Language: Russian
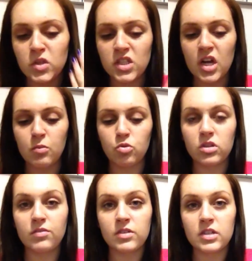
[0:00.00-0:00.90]
смотрится, как
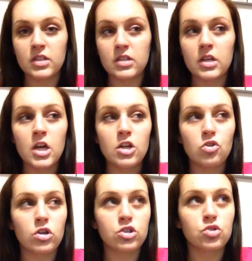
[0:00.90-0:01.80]
будто вы
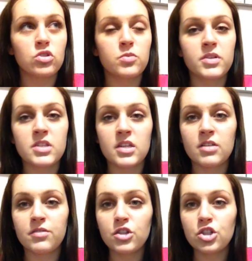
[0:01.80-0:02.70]
только что из
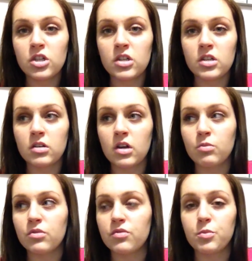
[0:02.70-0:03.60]
бассейна вышли,
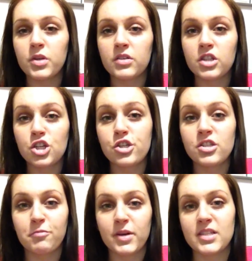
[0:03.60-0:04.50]
как бы вы были три
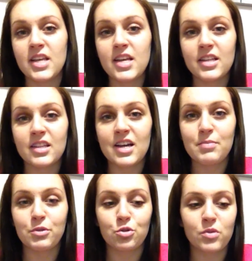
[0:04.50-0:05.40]
часа в бассейне, да,
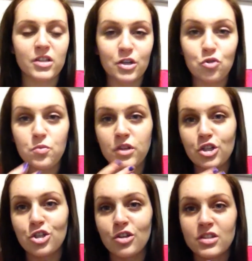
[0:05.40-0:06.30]
и потом, когда губы
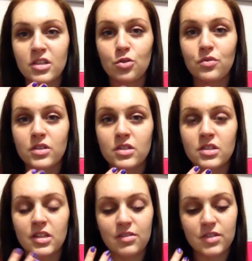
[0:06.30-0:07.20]
начинают становиться,
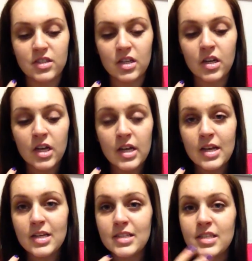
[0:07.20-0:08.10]
становиться
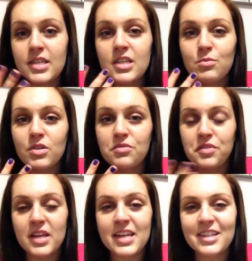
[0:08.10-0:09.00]
синими,
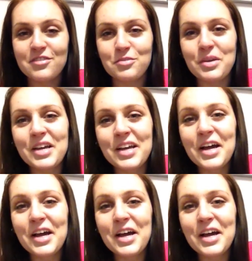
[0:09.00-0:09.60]
фиолетовыми,